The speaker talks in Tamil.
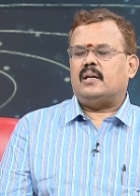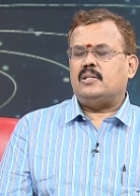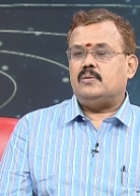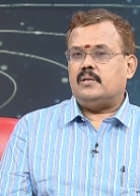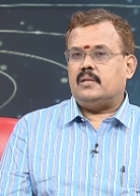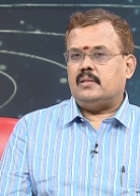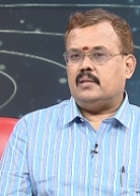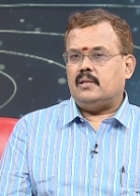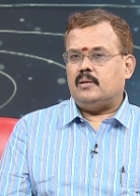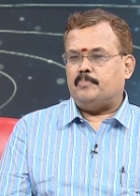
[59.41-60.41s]

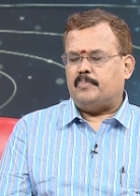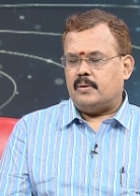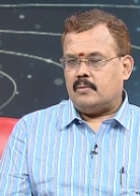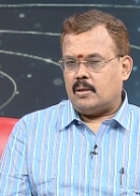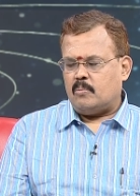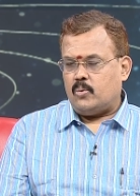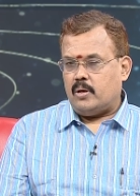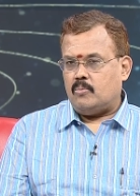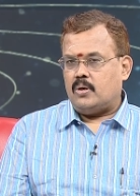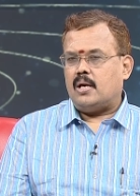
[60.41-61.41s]
ராஜீவ்காந்தி
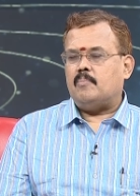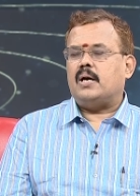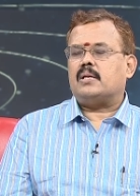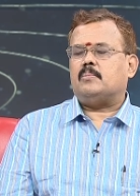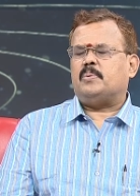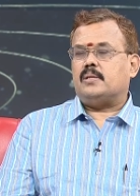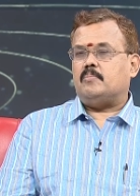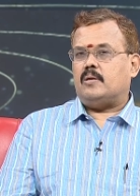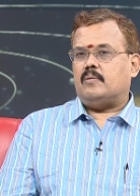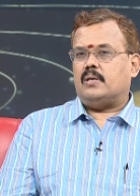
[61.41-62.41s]
நம்மளுடைய முன்னாள் பாரத
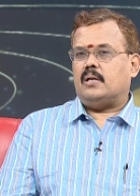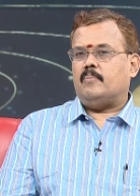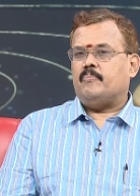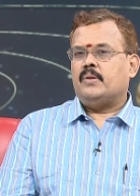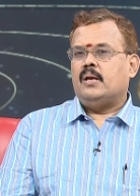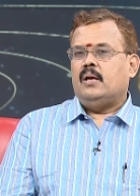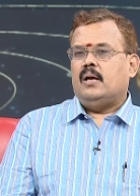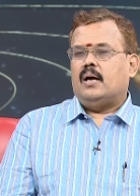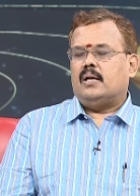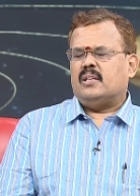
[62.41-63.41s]
பிரதமர் அவர்கள்
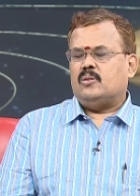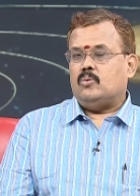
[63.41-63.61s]
அந்த